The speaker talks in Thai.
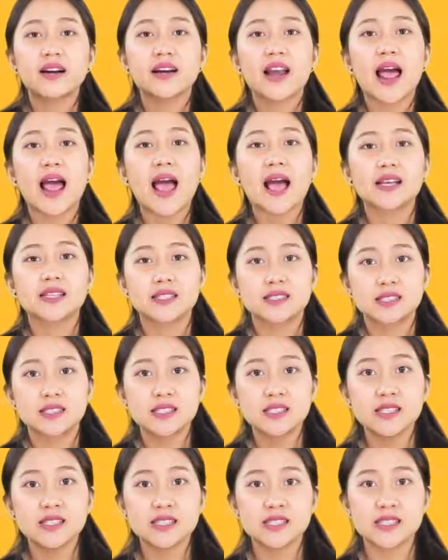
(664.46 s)
งหน้า
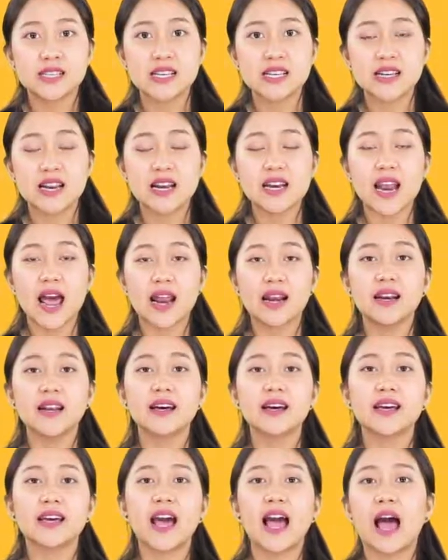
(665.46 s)
ชื่อสีนั้นๆเล
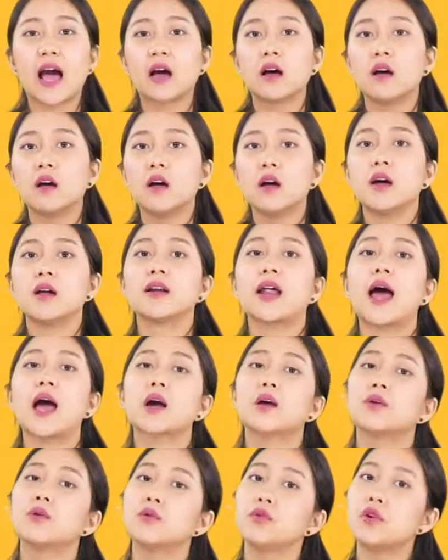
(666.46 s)
ยค่ะถ้า
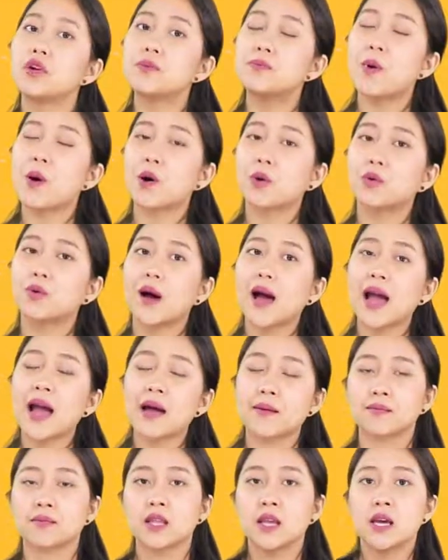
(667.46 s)
ครูนุ้ยบอกว่า
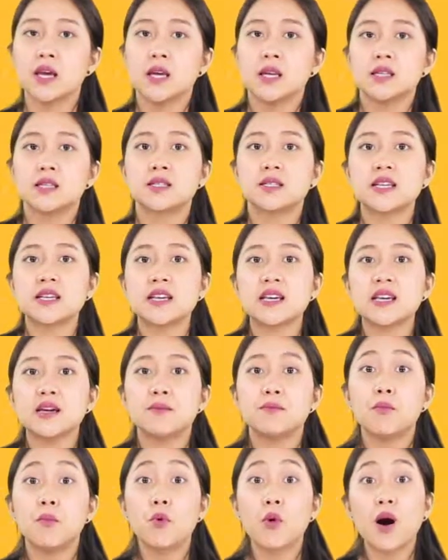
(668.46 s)
สี
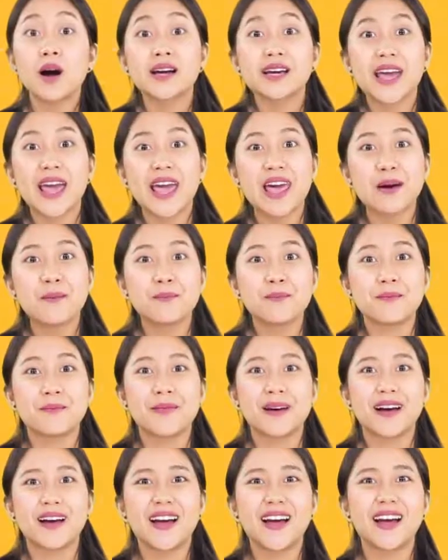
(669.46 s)
ม่วงเข้ม
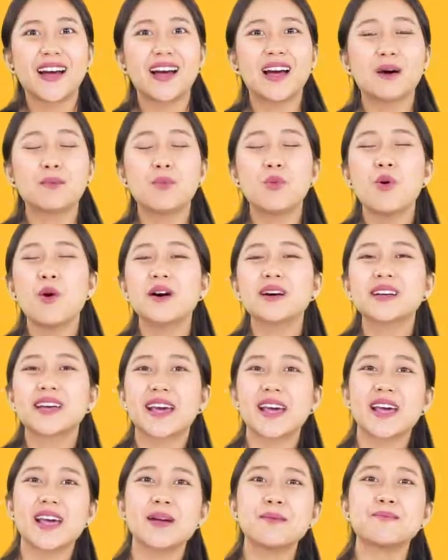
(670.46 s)
ม่วง
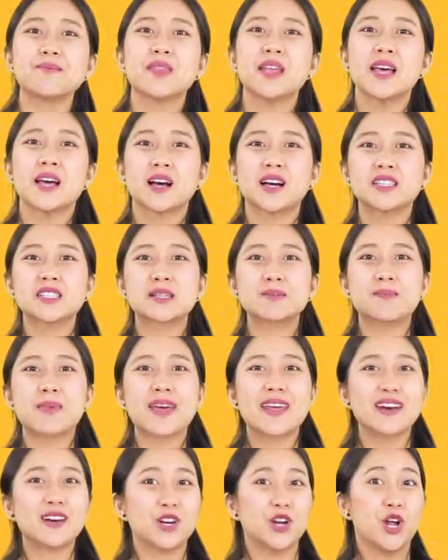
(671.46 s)
เข้มก็จะ
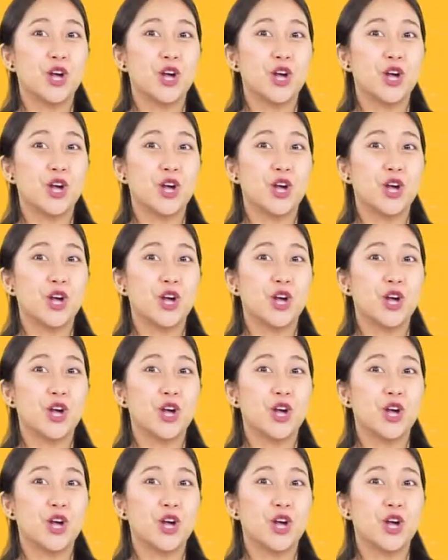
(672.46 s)
เป็น